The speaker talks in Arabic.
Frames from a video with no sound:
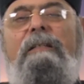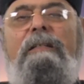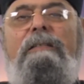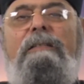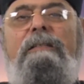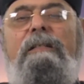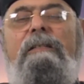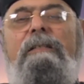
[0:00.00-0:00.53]

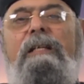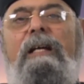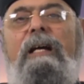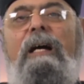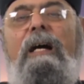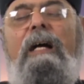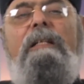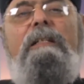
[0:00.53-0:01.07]

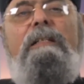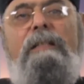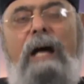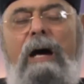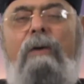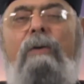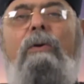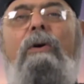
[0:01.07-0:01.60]
تستطيع ان
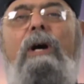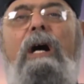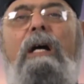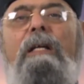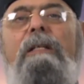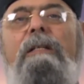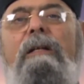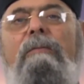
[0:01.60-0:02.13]
تخرج
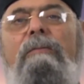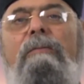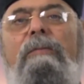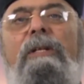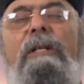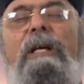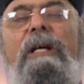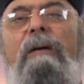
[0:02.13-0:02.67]
ايضا
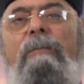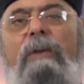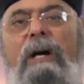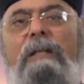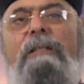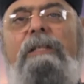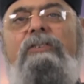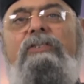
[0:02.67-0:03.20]
من
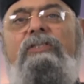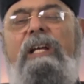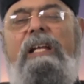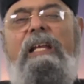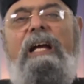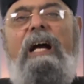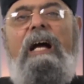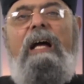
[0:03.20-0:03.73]
احباط
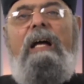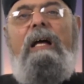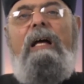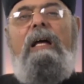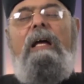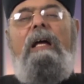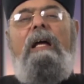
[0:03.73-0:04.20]
الشريعه